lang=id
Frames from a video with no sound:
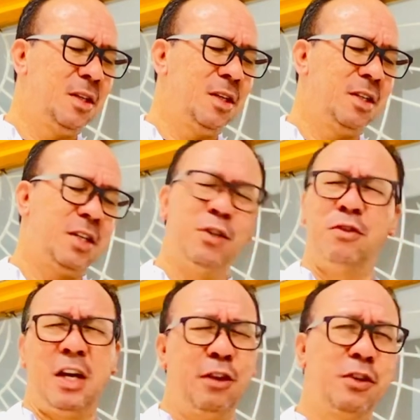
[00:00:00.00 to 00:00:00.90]
saya
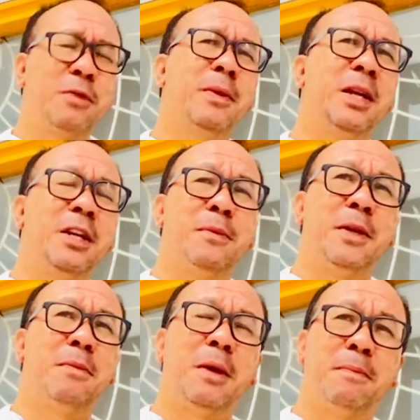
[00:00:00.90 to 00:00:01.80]
juga harus kembali
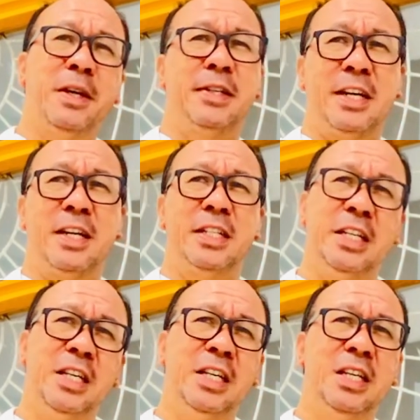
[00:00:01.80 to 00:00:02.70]
kepada Bapa yang saya
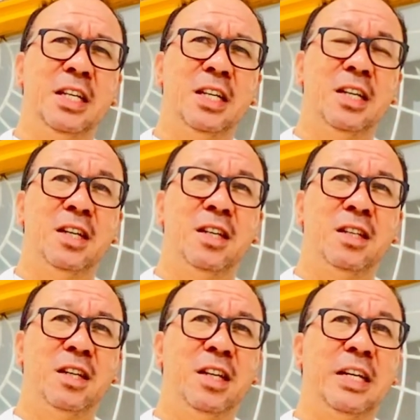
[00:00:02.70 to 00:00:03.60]
kasihi.
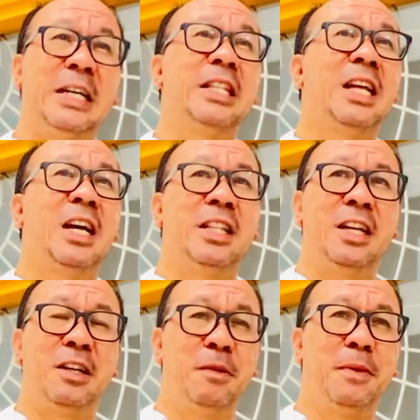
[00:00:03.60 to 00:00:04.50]
Jadi
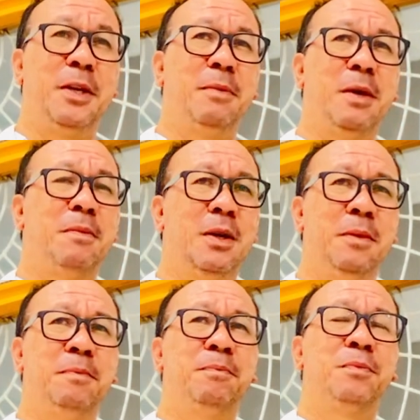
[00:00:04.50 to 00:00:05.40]
ketaatan kepada Bapa
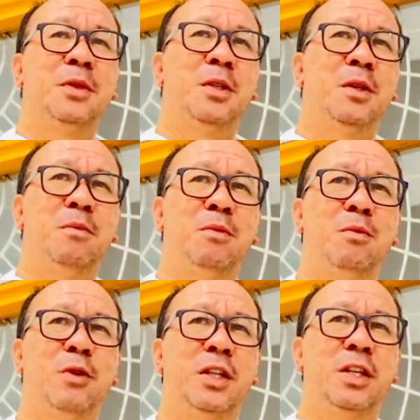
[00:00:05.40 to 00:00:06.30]

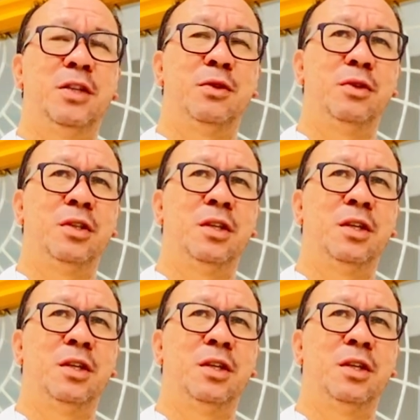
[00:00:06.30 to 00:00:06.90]
membuat Yesus